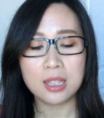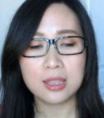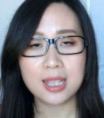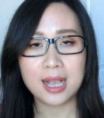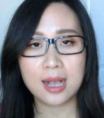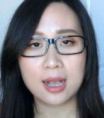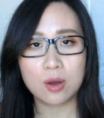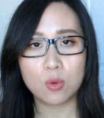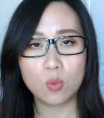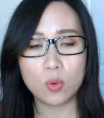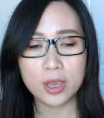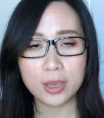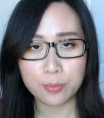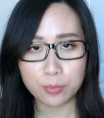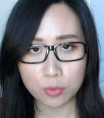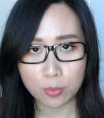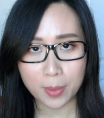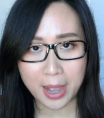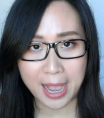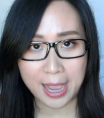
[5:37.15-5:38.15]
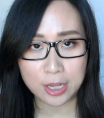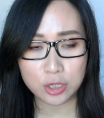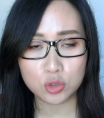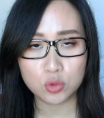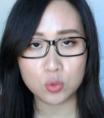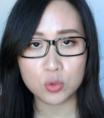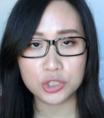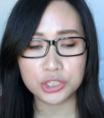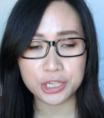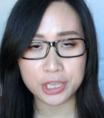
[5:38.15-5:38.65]
那我也不排
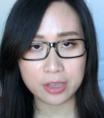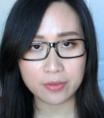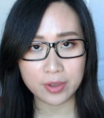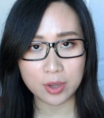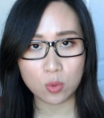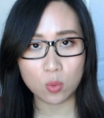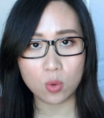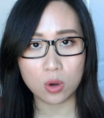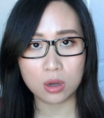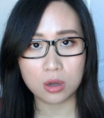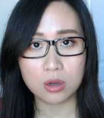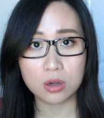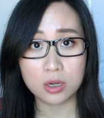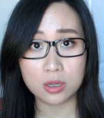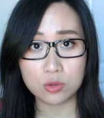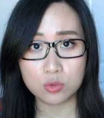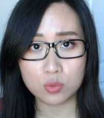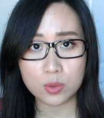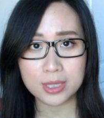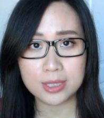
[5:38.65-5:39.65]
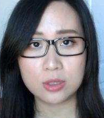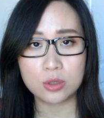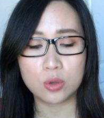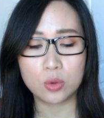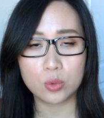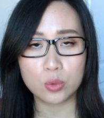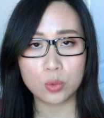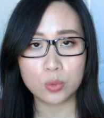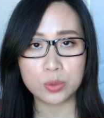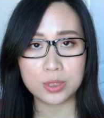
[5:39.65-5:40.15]
除是因为我个人最近
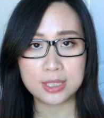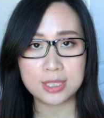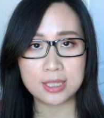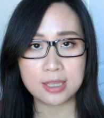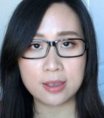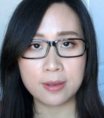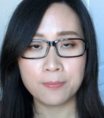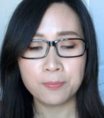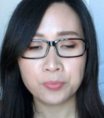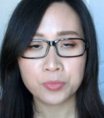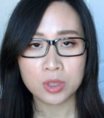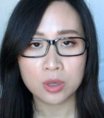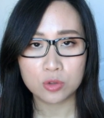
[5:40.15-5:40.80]
有用一些